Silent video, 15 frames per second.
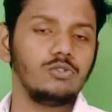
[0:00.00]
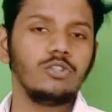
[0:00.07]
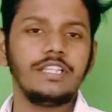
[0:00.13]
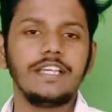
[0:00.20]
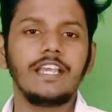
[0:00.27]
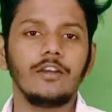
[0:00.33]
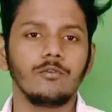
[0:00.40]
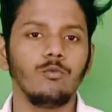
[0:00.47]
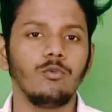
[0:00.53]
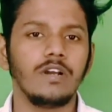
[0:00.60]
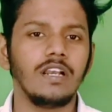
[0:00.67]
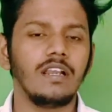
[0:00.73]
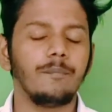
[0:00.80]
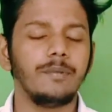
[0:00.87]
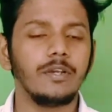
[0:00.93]
तो देखिए
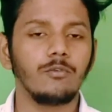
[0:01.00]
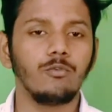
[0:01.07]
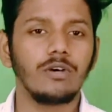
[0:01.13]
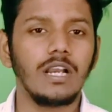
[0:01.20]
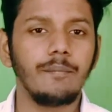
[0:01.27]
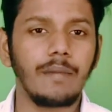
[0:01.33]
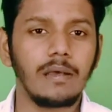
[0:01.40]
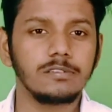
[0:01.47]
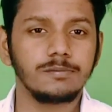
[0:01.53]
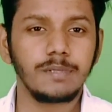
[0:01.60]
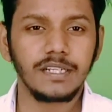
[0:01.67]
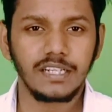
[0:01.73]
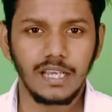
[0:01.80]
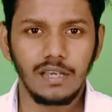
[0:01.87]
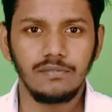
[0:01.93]
गूगल अपनी गूगल मैप्स
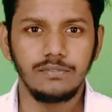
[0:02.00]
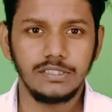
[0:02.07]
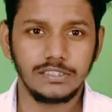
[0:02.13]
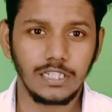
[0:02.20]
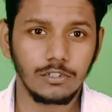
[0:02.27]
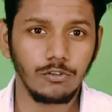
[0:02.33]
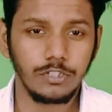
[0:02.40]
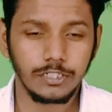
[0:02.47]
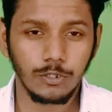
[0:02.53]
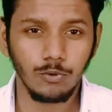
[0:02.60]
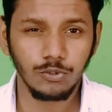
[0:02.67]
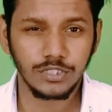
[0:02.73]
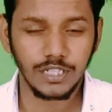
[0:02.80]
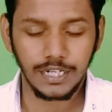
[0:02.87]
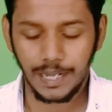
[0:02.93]
पे एक नया फीचर को
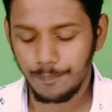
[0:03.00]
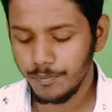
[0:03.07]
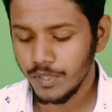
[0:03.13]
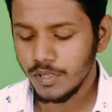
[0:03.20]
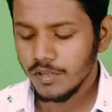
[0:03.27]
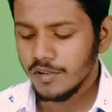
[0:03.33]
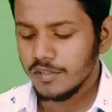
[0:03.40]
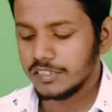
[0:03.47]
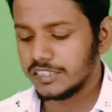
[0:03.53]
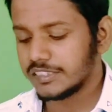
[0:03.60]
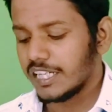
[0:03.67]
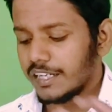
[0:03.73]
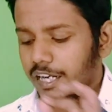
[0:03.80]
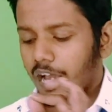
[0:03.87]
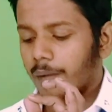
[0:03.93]
इंक्लूड कर रहा है
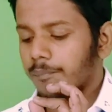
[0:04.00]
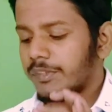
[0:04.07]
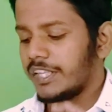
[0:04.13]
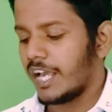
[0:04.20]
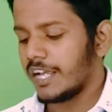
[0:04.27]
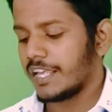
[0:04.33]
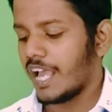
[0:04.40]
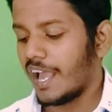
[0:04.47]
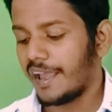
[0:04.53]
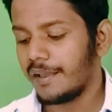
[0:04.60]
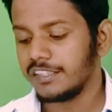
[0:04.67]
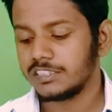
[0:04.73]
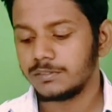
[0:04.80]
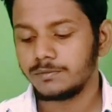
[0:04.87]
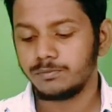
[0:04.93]
जिसका नाम दिया गया
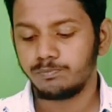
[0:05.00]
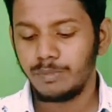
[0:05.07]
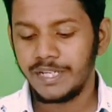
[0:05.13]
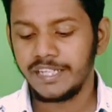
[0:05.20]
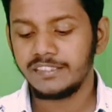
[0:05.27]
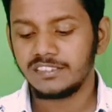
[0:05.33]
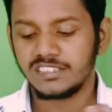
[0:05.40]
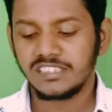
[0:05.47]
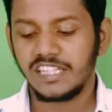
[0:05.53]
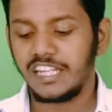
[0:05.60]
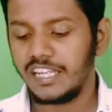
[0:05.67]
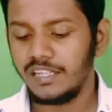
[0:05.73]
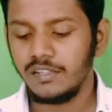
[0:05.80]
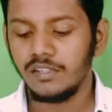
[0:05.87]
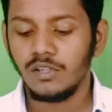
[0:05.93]
है स्प्लिट
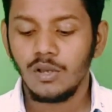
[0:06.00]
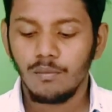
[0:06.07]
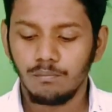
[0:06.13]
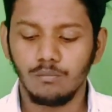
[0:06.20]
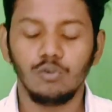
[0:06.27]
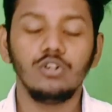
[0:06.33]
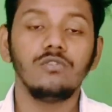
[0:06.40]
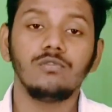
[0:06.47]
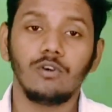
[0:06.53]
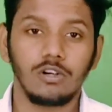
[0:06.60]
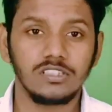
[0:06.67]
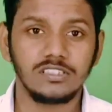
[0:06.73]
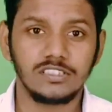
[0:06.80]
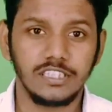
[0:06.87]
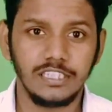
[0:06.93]
स्क्रीन मोड
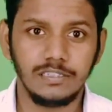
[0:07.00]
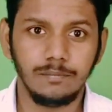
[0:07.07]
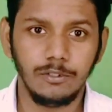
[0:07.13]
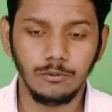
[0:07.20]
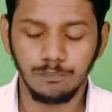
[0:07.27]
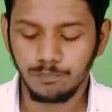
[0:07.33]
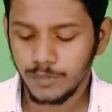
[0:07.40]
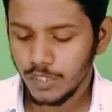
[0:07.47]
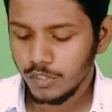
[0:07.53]
फॉर स्ट्रीट व्यू